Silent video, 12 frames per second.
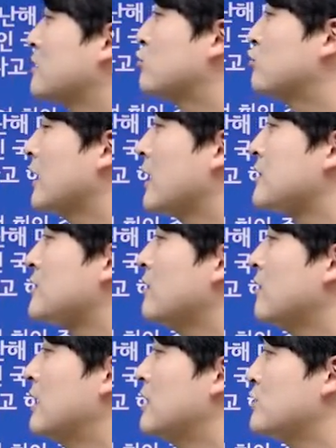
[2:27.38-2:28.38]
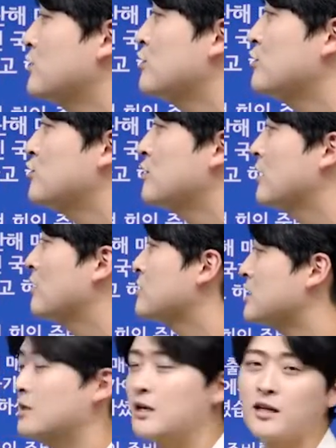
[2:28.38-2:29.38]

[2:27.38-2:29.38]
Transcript: 그 국가에서 철수할 것이라는